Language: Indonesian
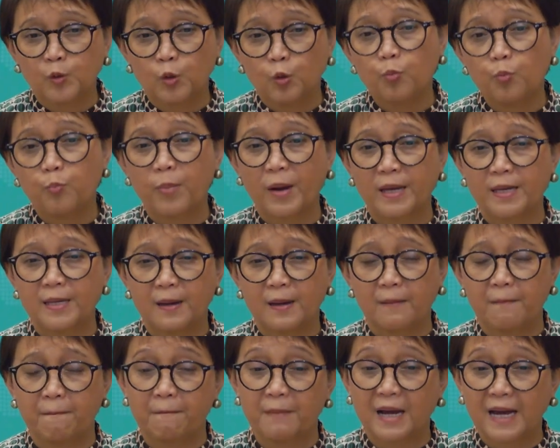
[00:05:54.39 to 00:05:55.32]
upaya
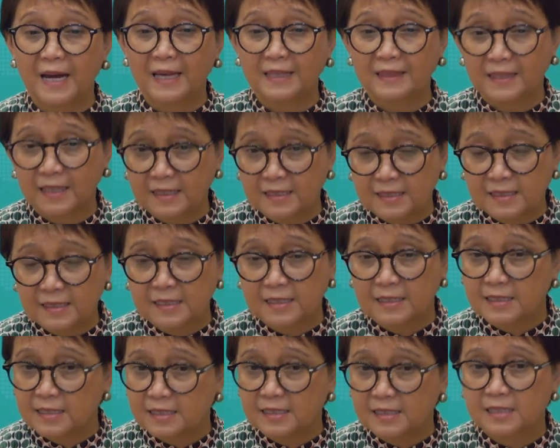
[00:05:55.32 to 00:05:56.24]

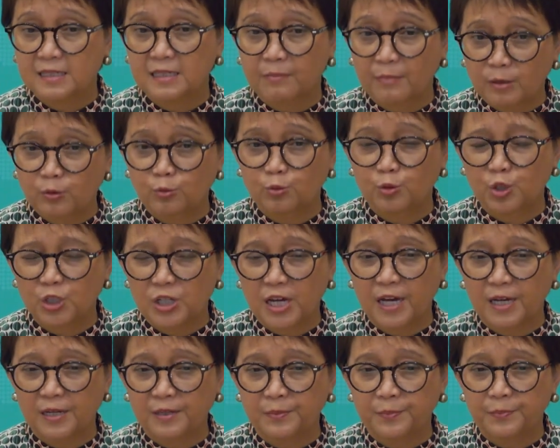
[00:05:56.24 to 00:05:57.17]
mengatasi krisis
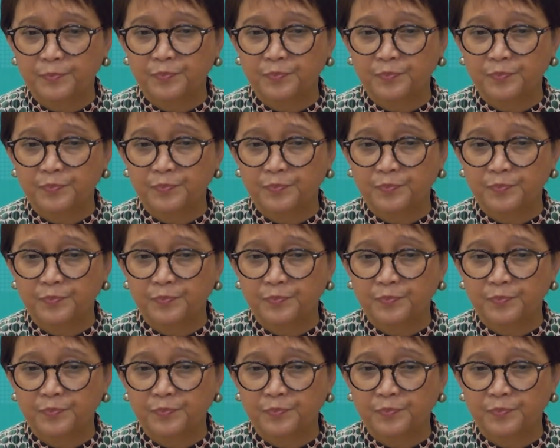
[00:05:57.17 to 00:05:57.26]
kemanusiaan.